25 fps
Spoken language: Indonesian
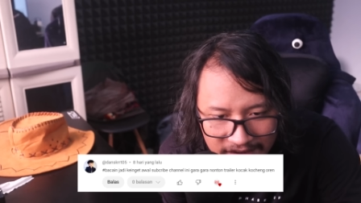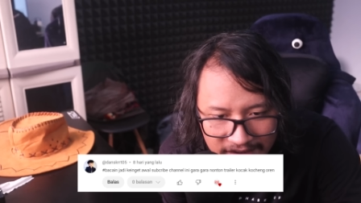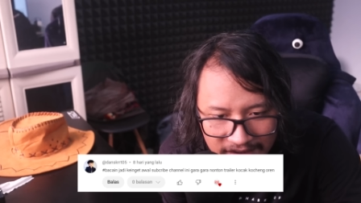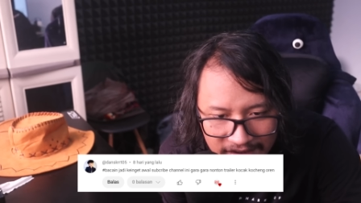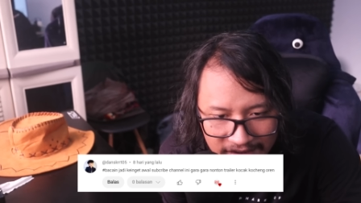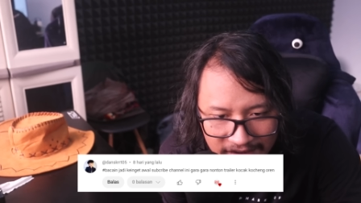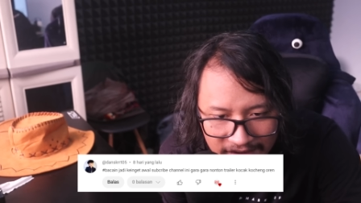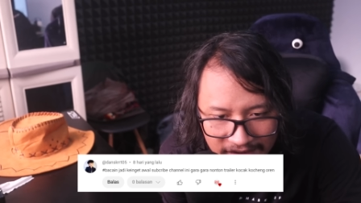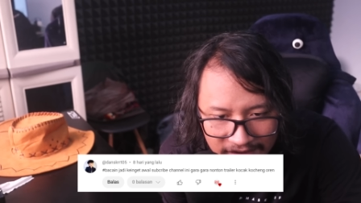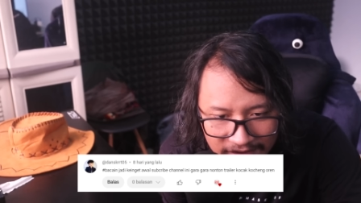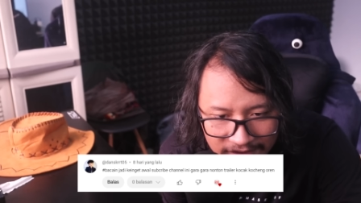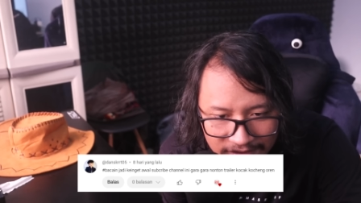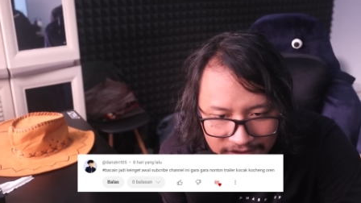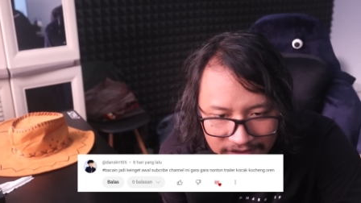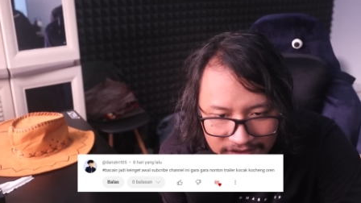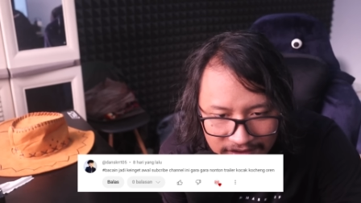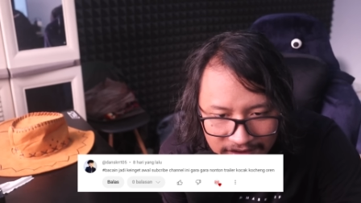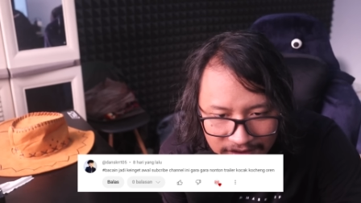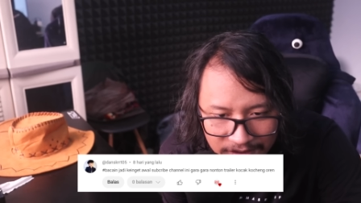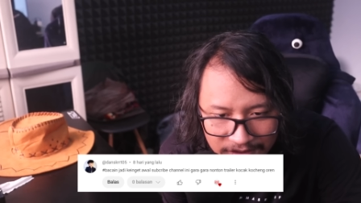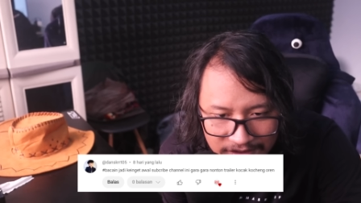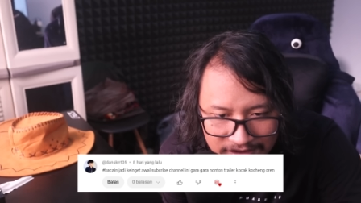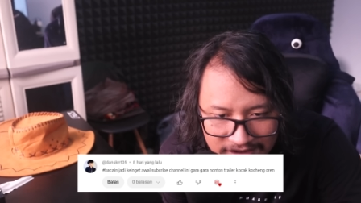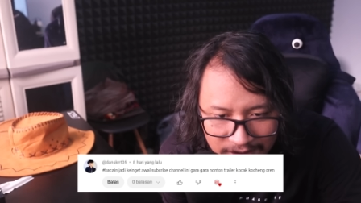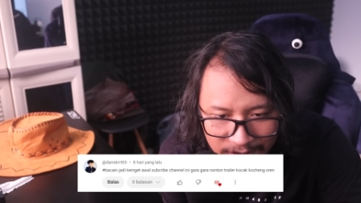ini Gara-gara nonton
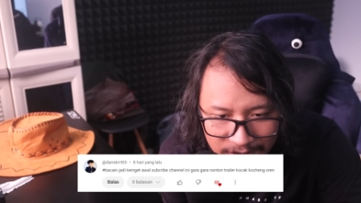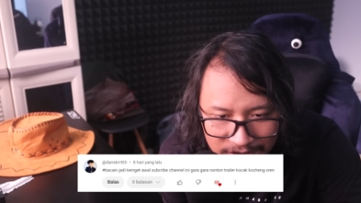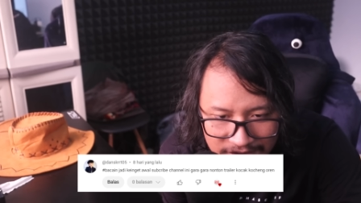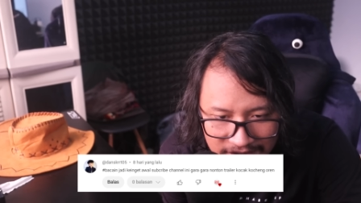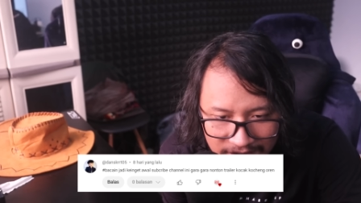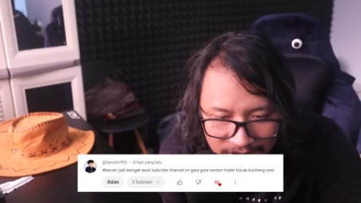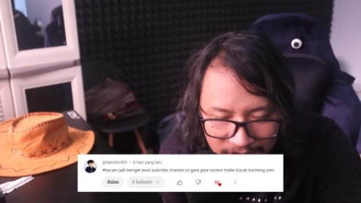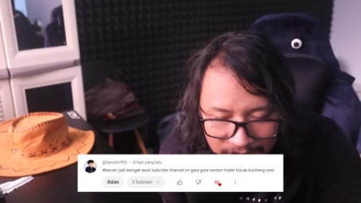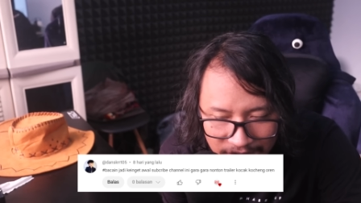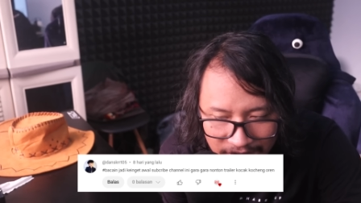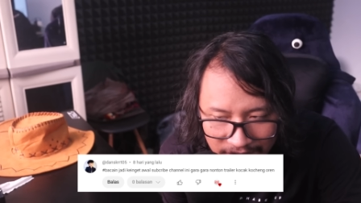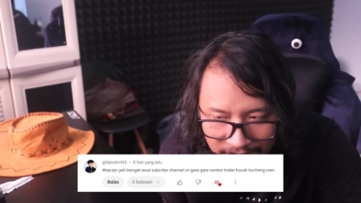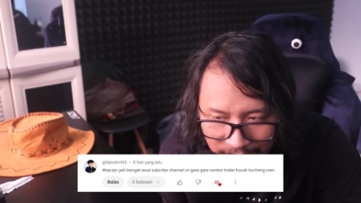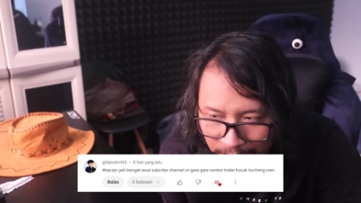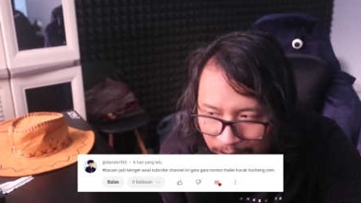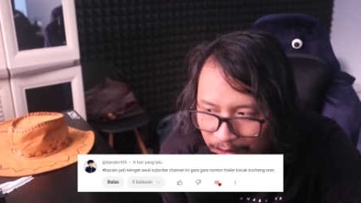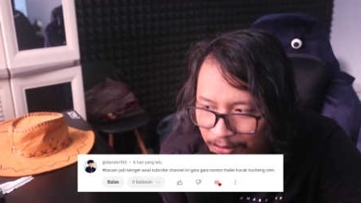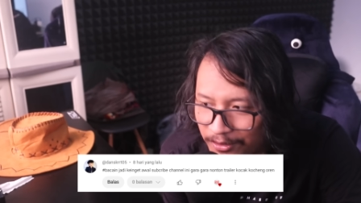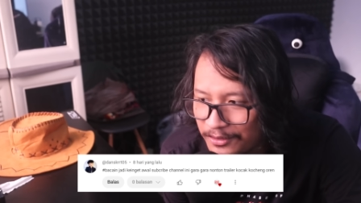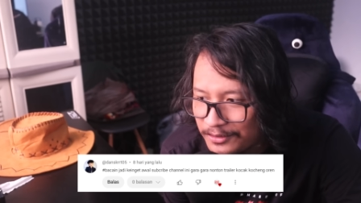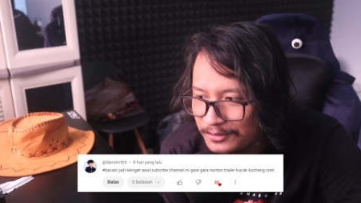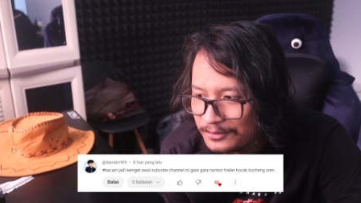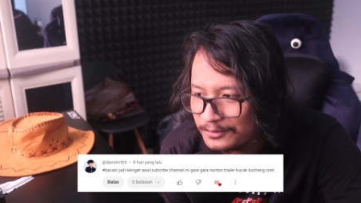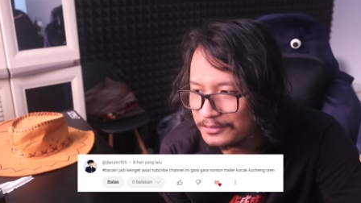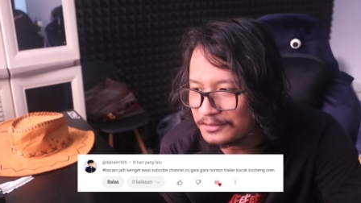terkocak Koceng Oren
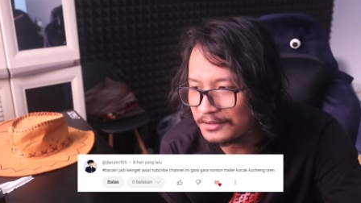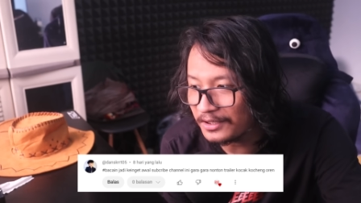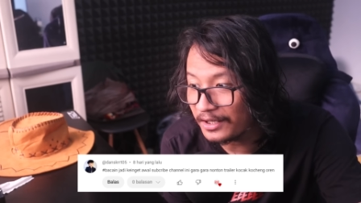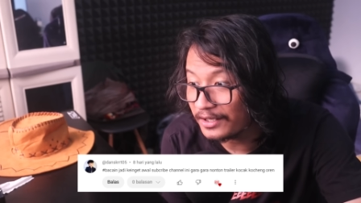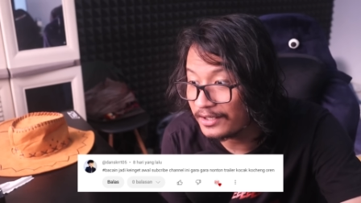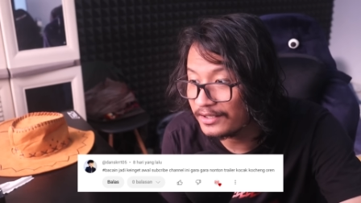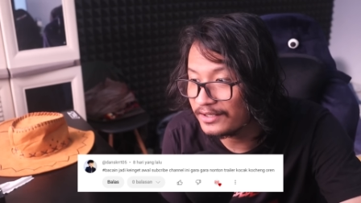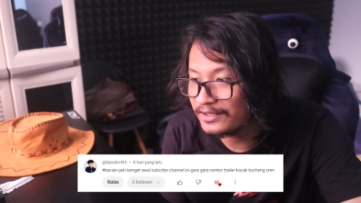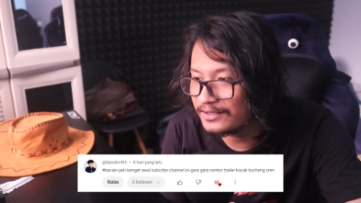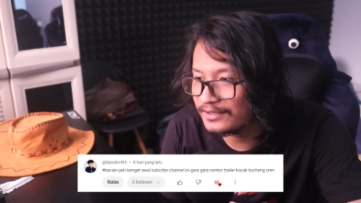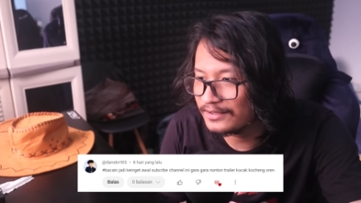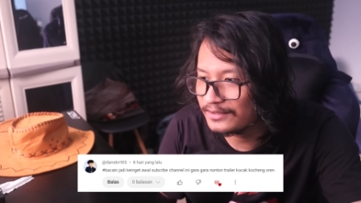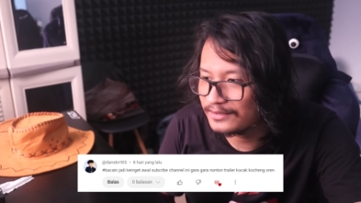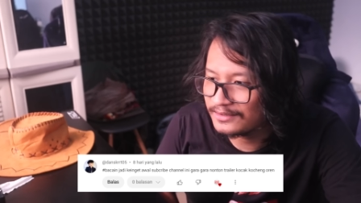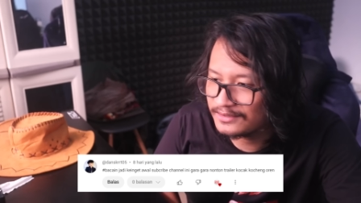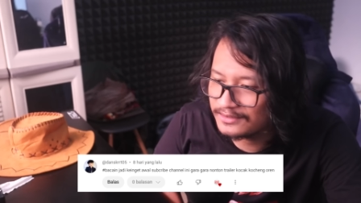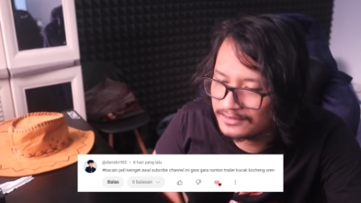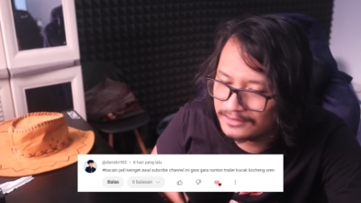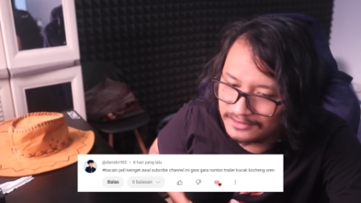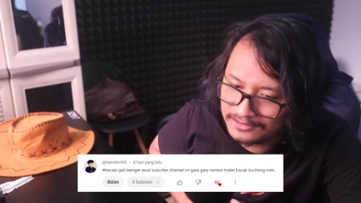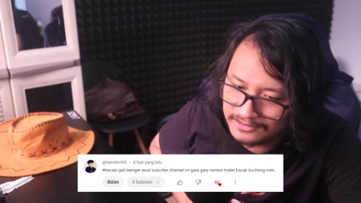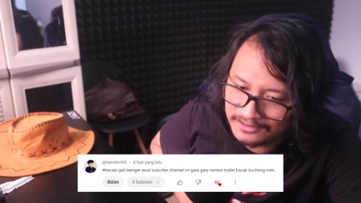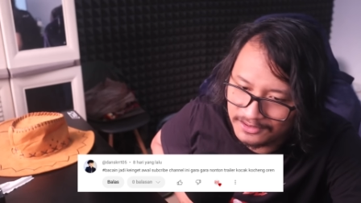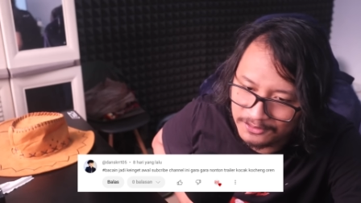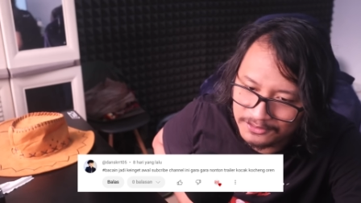Iya itu trending ya
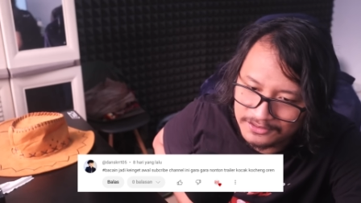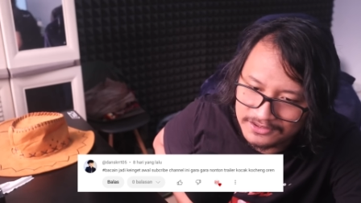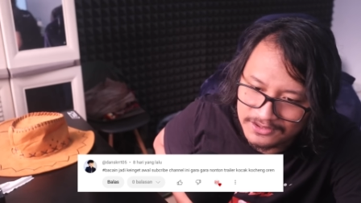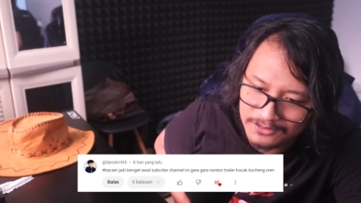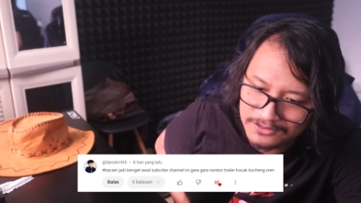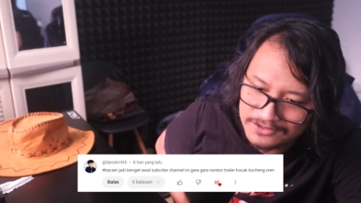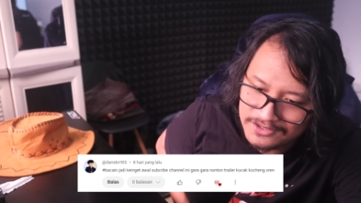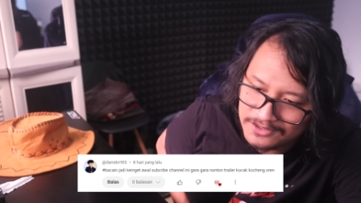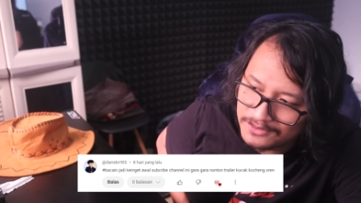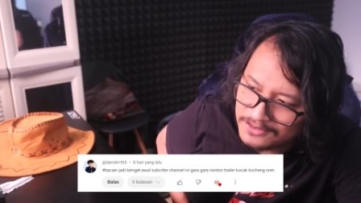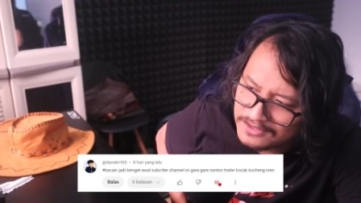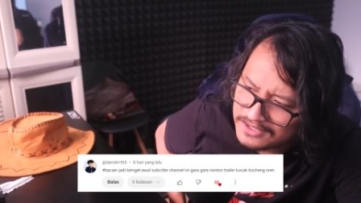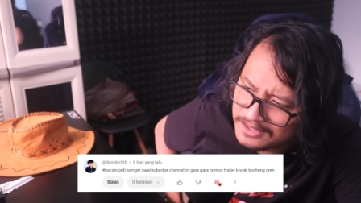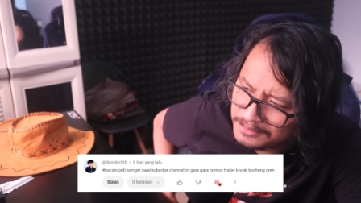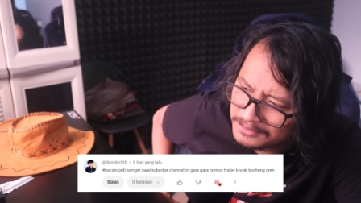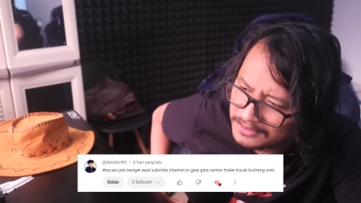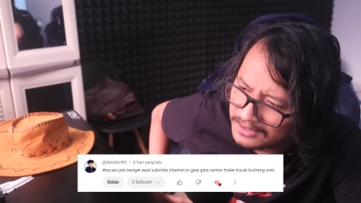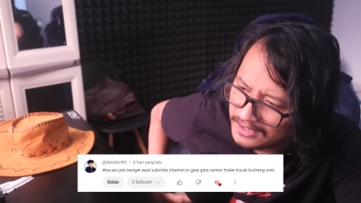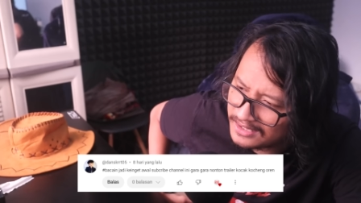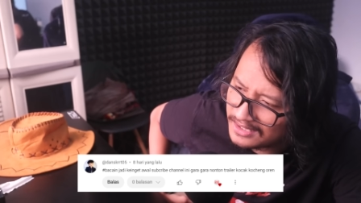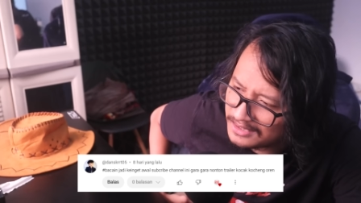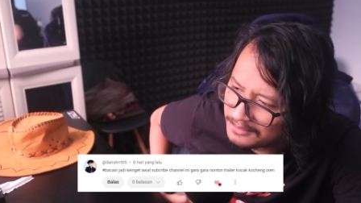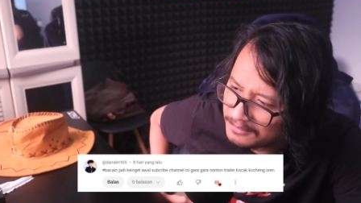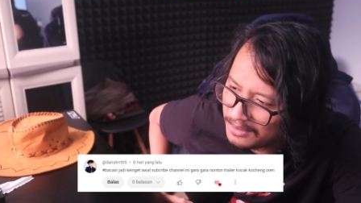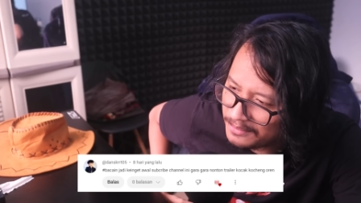Kocak-kocak lo sampai
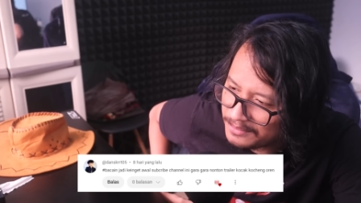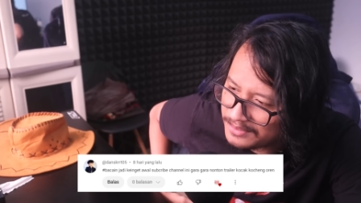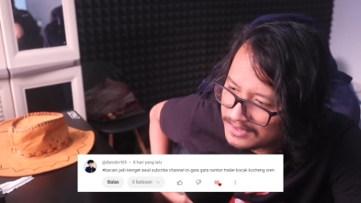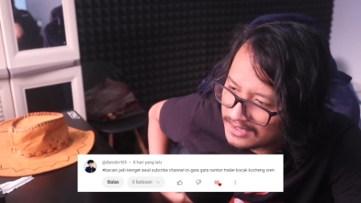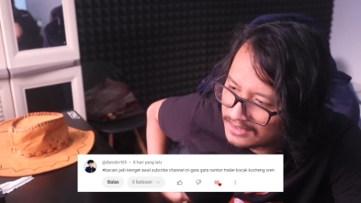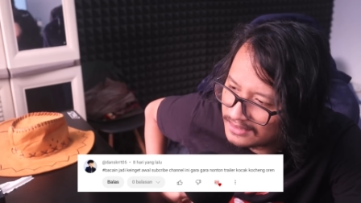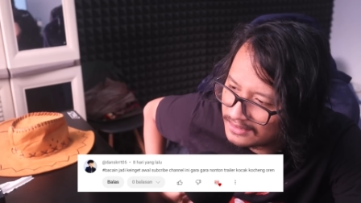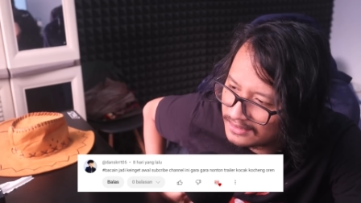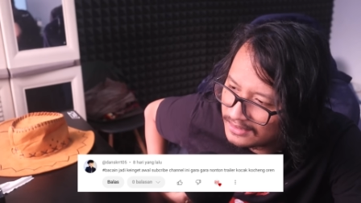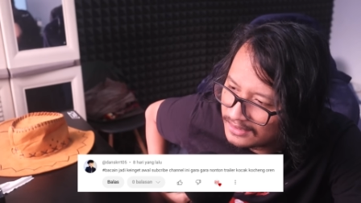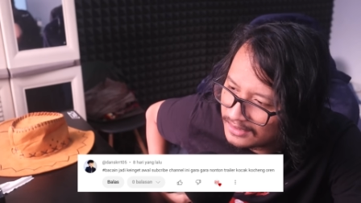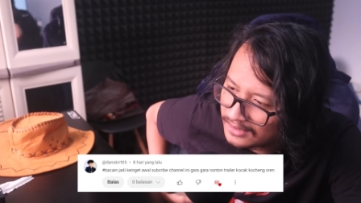training berapa sih?